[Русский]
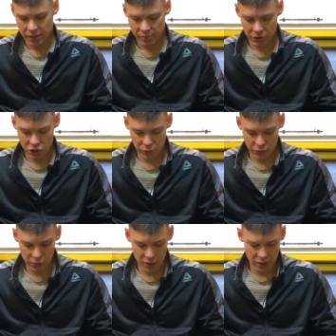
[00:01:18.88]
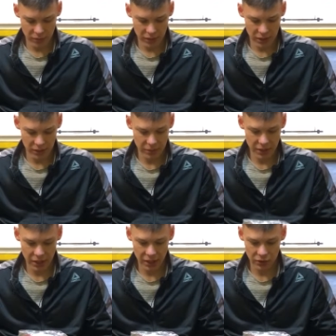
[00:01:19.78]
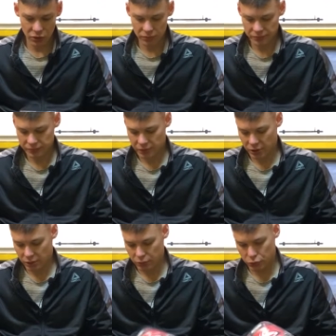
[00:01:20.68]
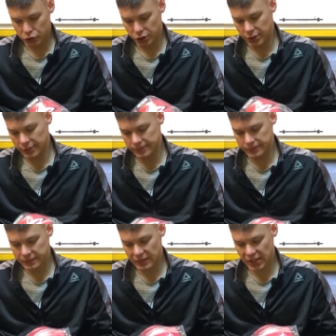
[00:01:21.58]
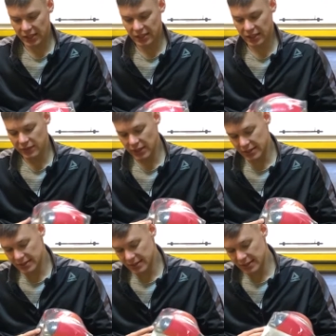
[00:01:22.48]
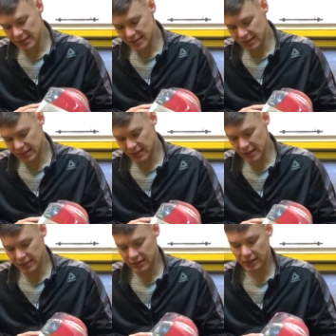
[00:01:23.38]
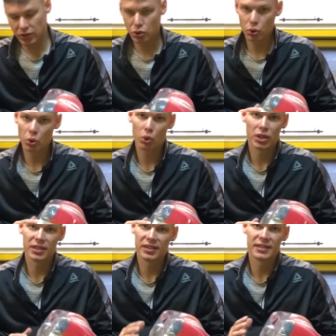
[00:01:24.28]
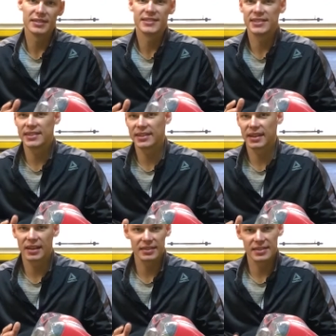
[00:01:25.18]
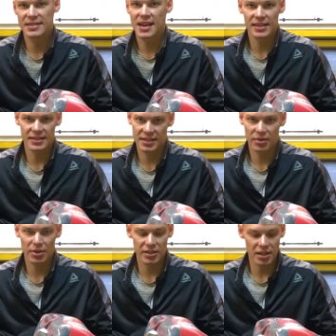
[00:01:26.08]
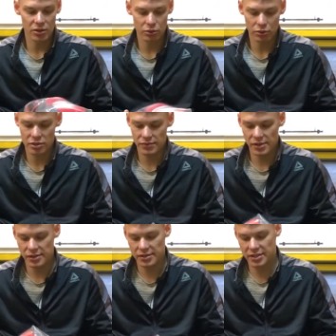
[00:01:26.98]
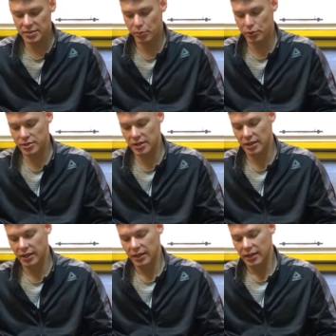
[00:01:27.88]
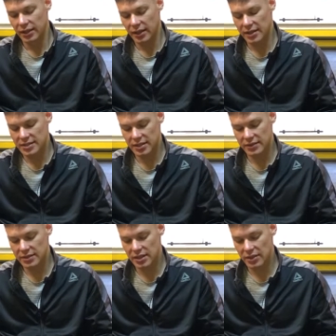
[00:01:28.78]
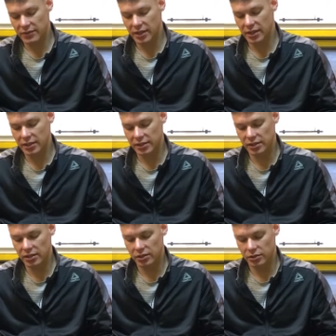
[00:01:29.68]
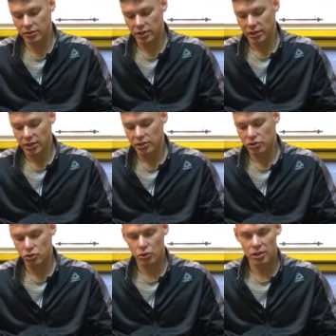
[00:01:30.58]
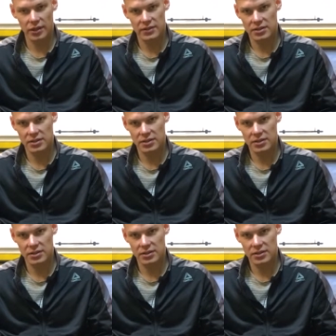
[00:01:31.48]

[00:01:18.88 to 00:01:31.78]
Почему выбрал именно ее? Потому что она является нестандартной, но и не сильно дизайнерской моделью. То есть видите, здесь просто красная вставка и черная